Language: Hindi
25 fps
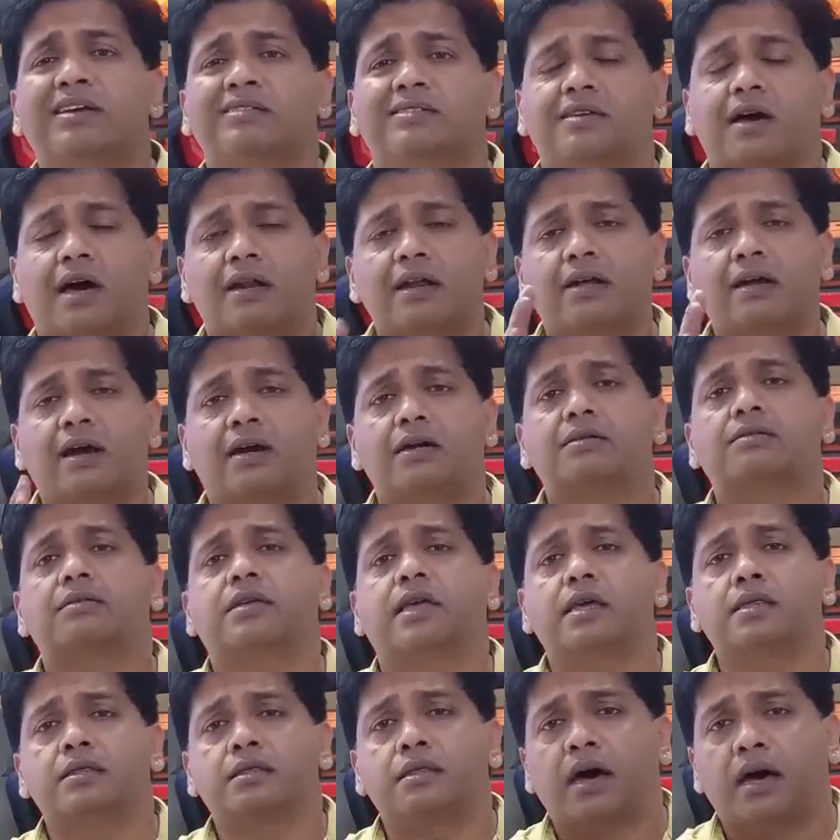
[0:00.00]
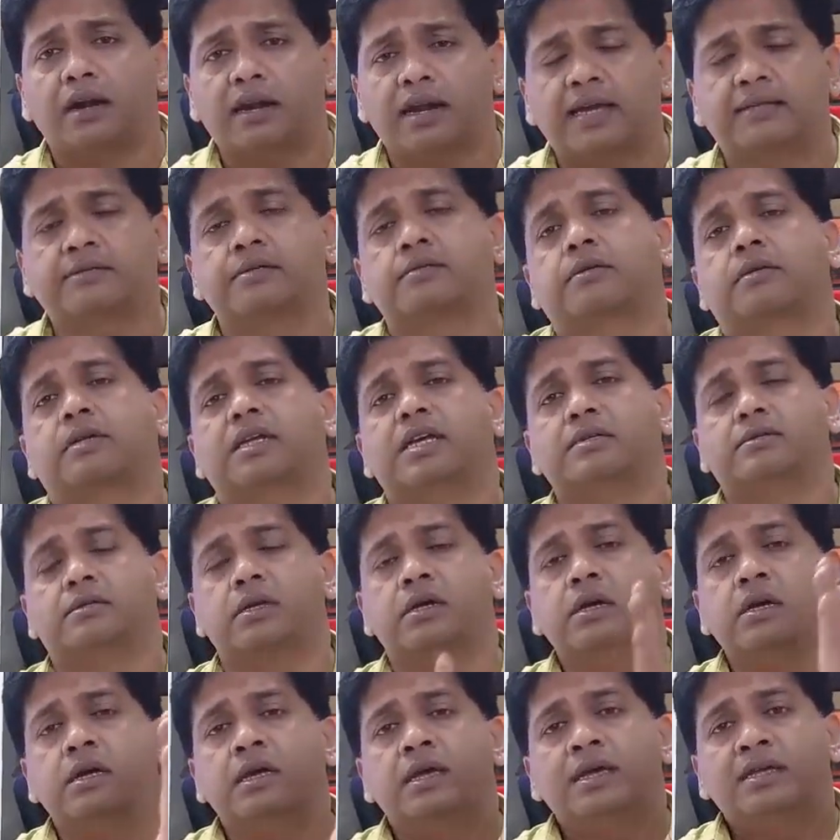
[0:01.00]
मिलती है सारी कार्स की सारी
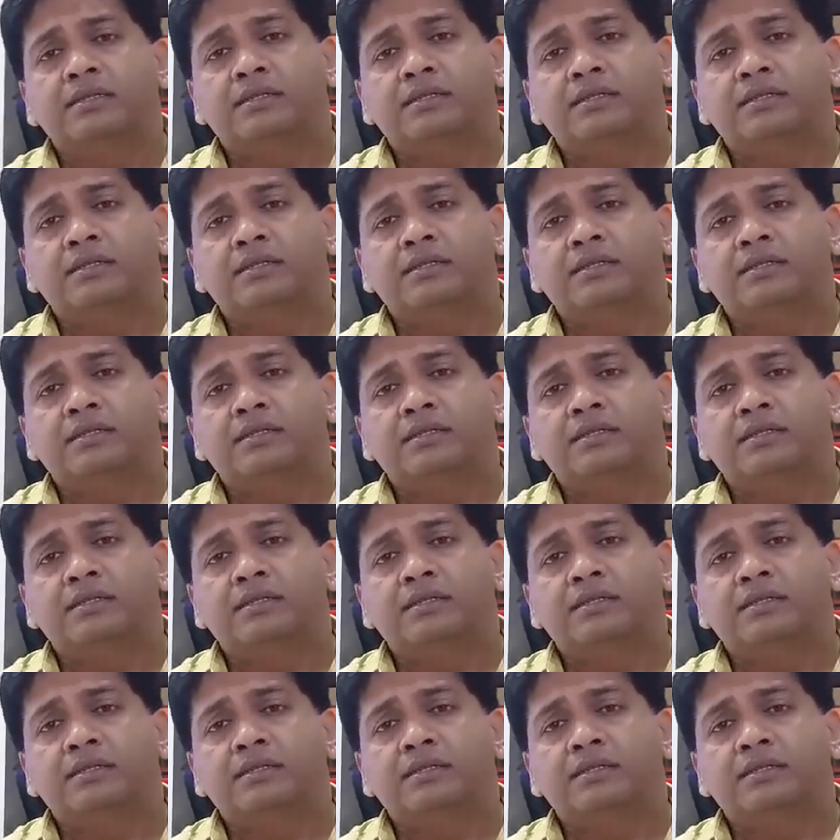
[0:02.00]
एक्सेसरीज़